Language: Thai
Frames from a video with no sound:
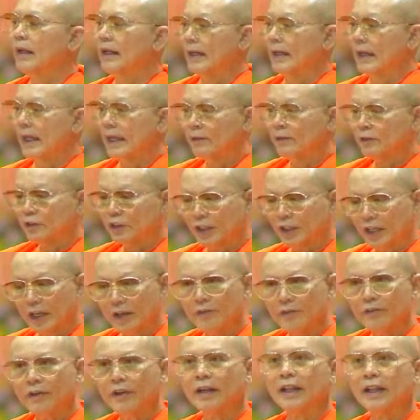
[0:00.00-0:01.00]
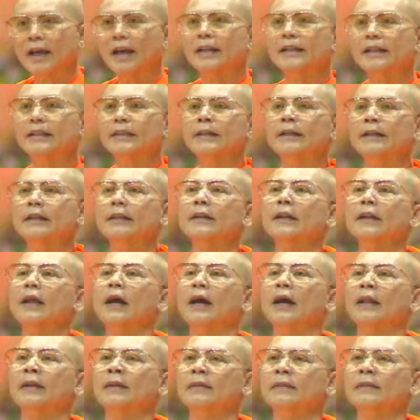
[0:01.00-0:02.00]
ยว แล้วใช้เวลาเรียน
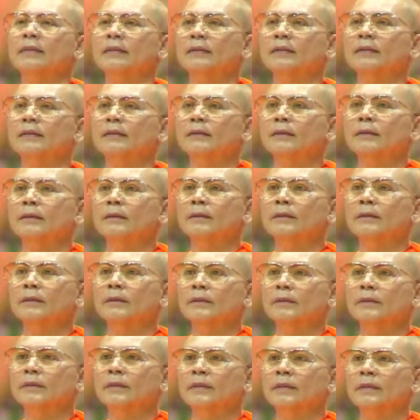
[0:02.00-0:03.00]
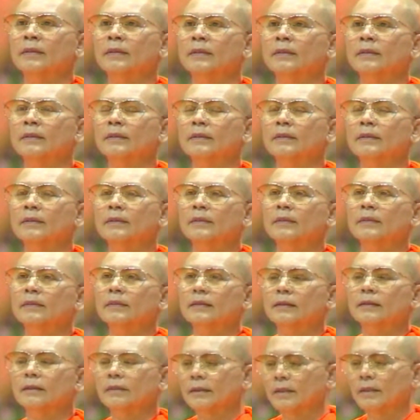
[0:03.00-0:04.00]
นาน เนี่ย
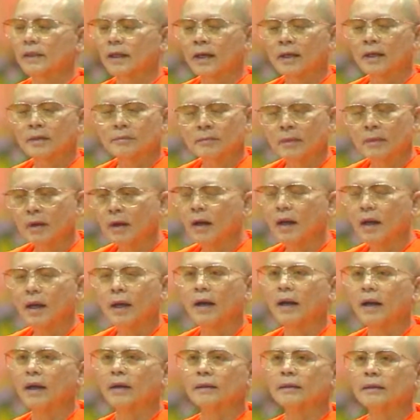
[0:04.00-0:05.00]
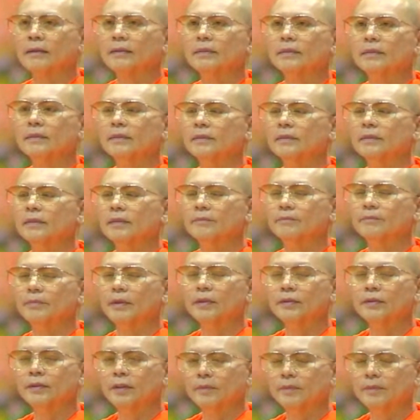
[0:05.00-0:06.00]
นานมากเลย
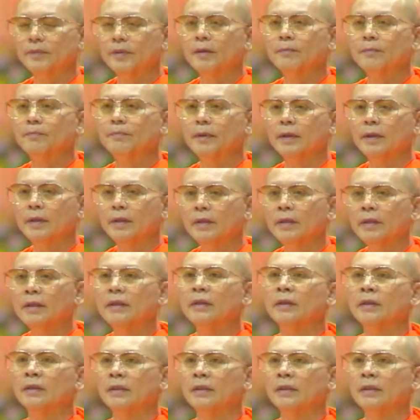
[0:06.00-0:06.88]
เป็นสิบสิบปี